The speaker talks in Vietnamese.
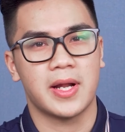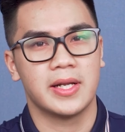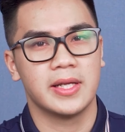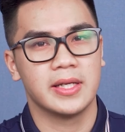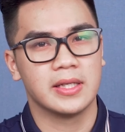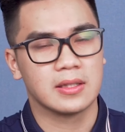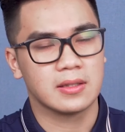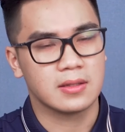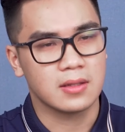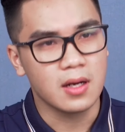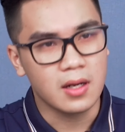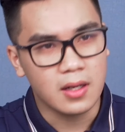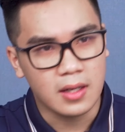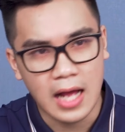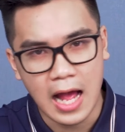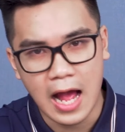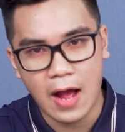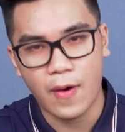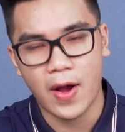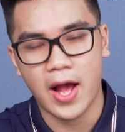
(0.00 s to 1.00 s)
màn hình cực
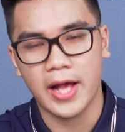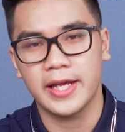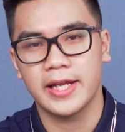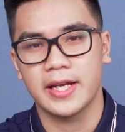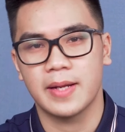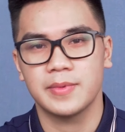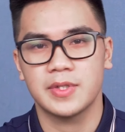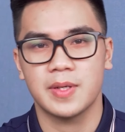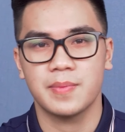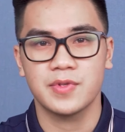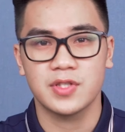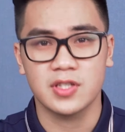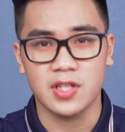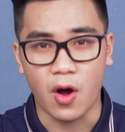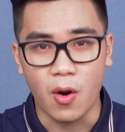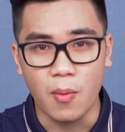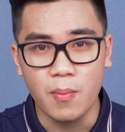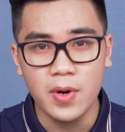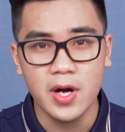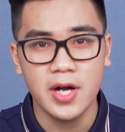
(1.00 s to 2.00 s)
cao
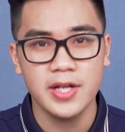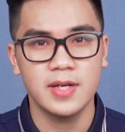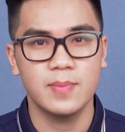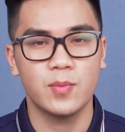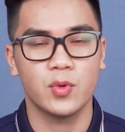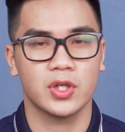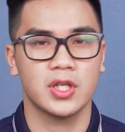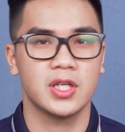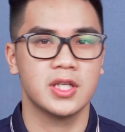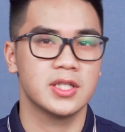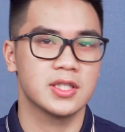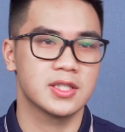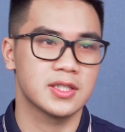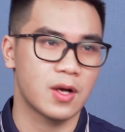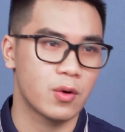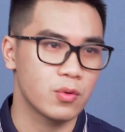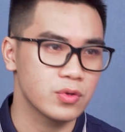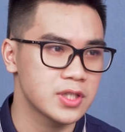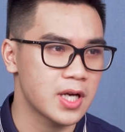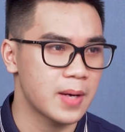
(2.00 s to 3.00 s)
2560 x
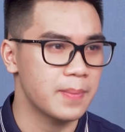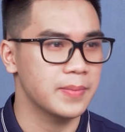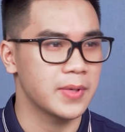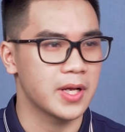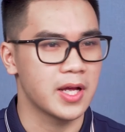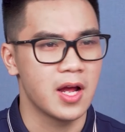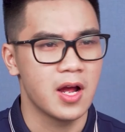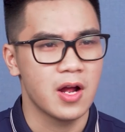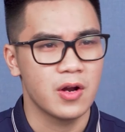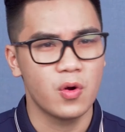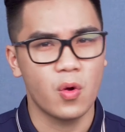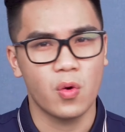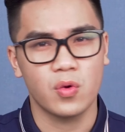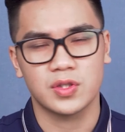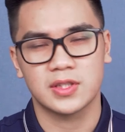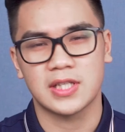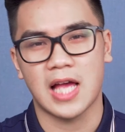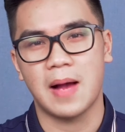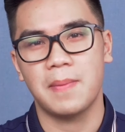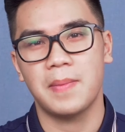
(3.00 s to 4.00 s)
1600 này
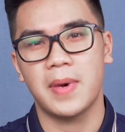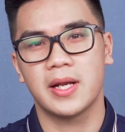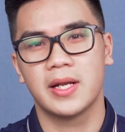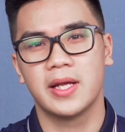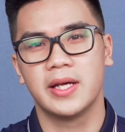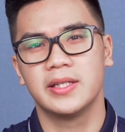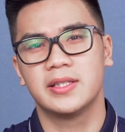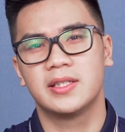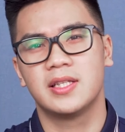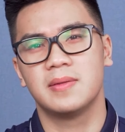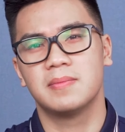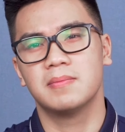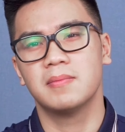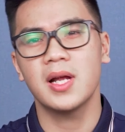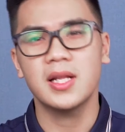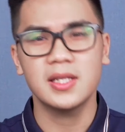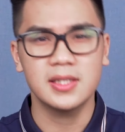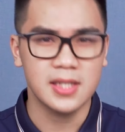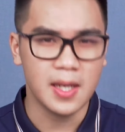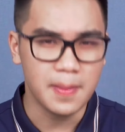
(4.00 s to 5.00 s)
độ sáng màn hình thì
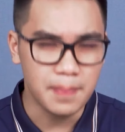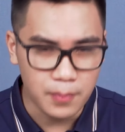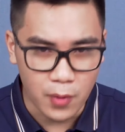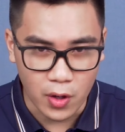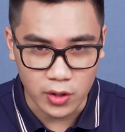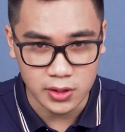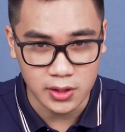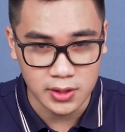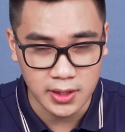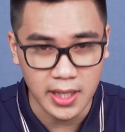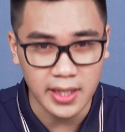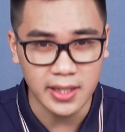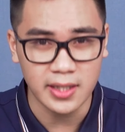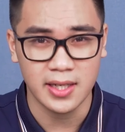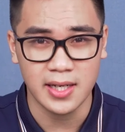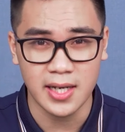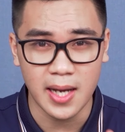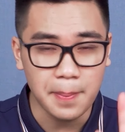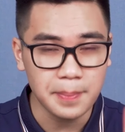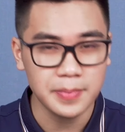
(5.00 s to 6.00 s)
bất chấp mọi thử thách
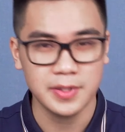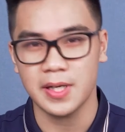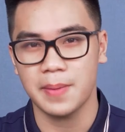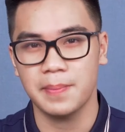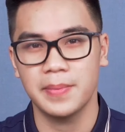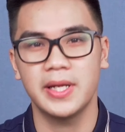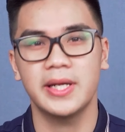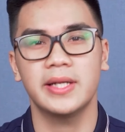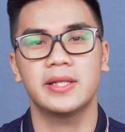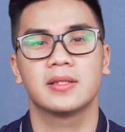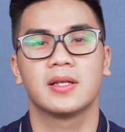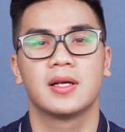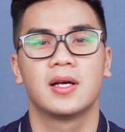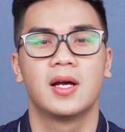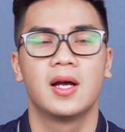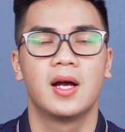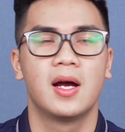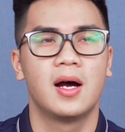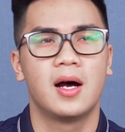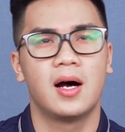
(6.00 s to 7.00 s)
500 nit
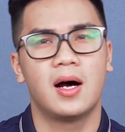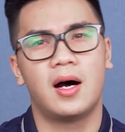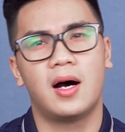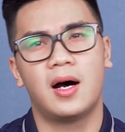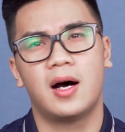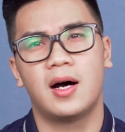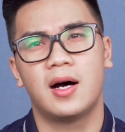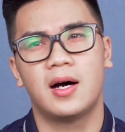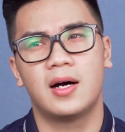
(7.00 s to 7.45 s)
À,